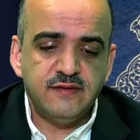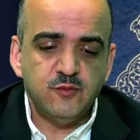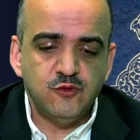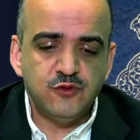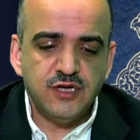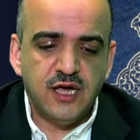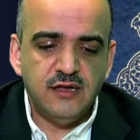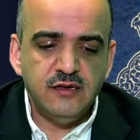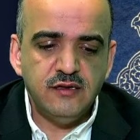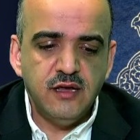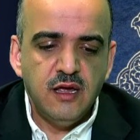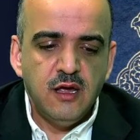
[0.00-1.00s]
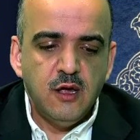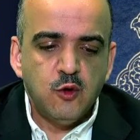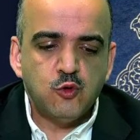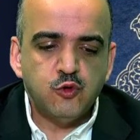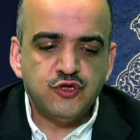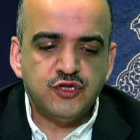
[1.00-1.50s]
Musa'nın
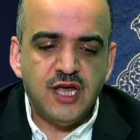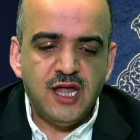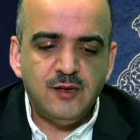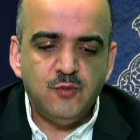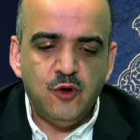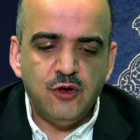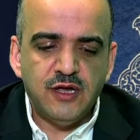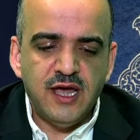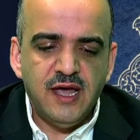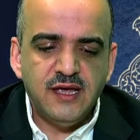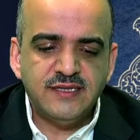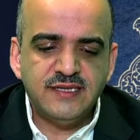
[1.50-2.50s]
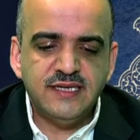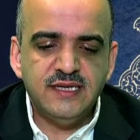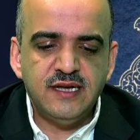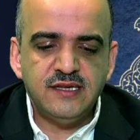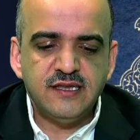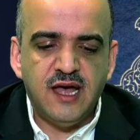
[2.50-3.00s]
kutsal bölge
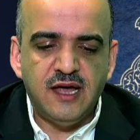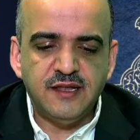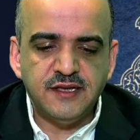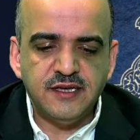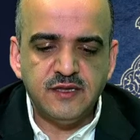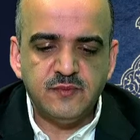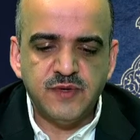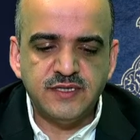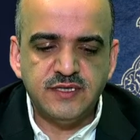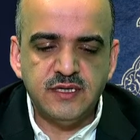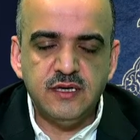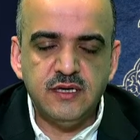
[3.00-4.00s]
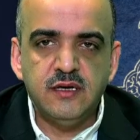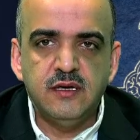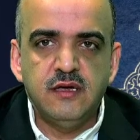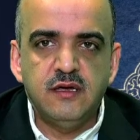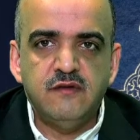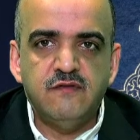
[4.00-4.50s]
Sina Dağı'na gitmesi
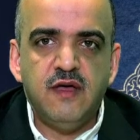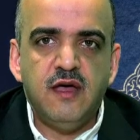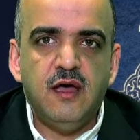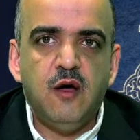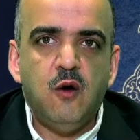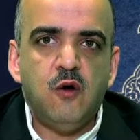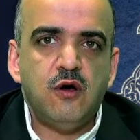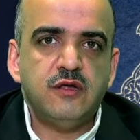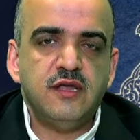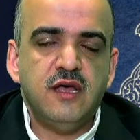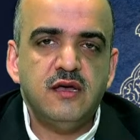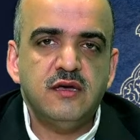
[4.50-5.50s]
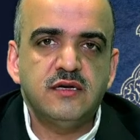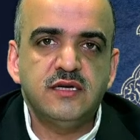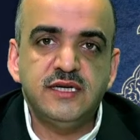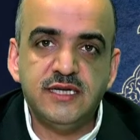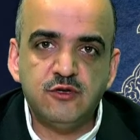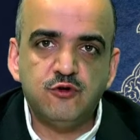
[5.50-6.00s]
ve orada
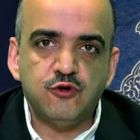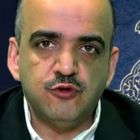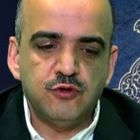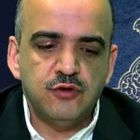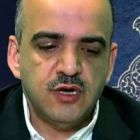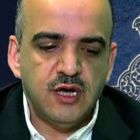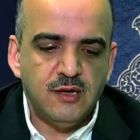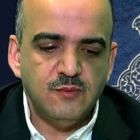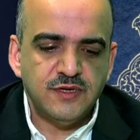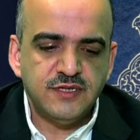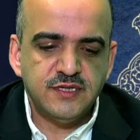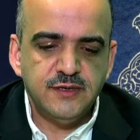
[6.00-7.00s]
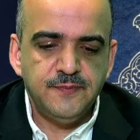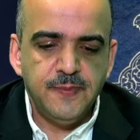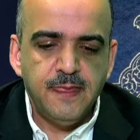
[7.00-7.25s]
40 gün kalması